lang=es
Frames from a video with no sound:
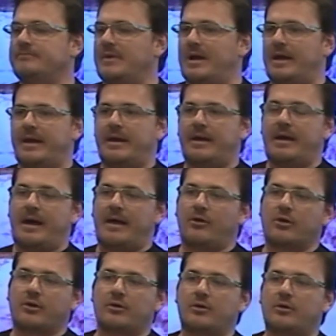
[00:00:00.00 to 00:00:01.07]
eh,
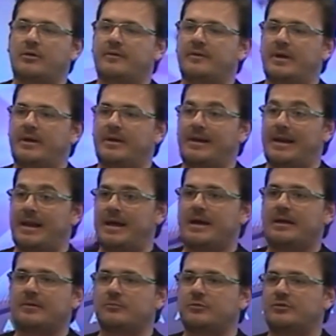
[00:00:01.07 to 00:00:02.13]
adornos de
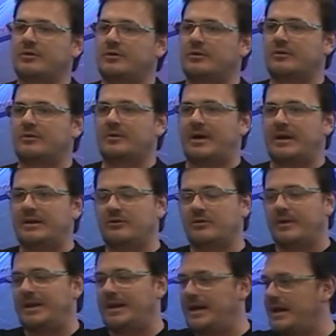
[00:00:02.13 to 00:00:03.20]
LED, muchos
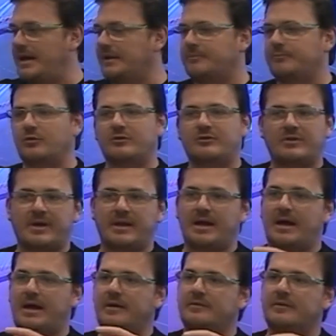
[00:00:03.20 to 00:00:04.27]
anillos de LED,
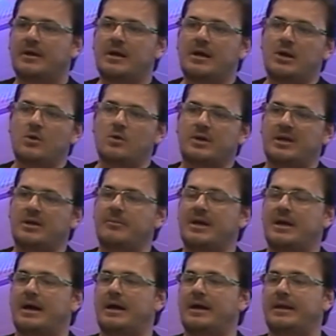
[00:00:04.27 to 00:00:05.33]
pulseras, luz
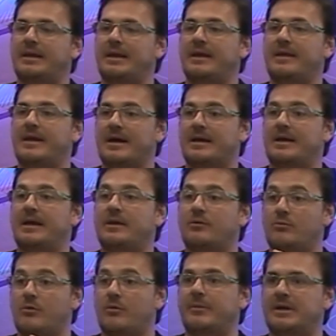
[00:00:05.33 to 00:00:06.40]
química, y la idea es que en
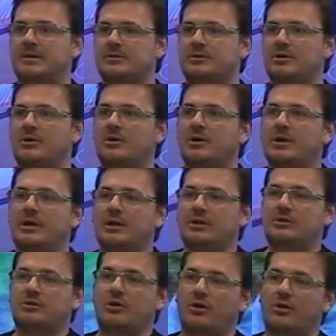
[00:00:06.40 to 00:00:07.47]
un momento
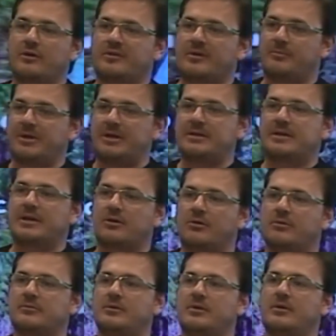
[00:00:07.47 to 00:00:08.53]
todo se pinte
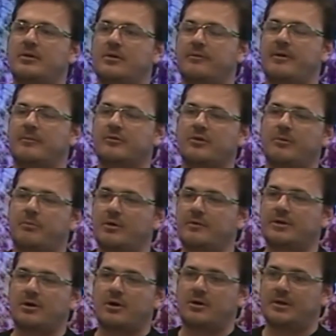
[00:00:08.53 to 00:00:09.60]
con los famosos
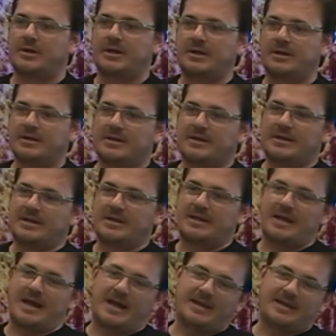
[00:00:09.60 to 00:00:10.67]
polvitos Holly
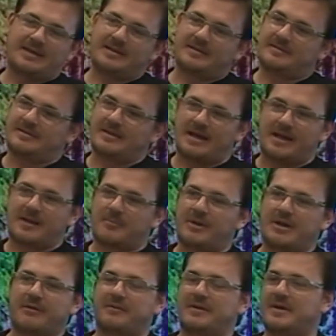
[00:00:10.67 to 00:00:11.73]
y ahí que se
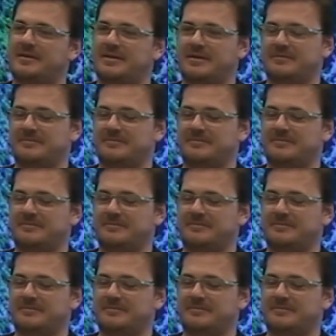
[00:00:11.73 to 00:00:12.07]
arme la fiesta.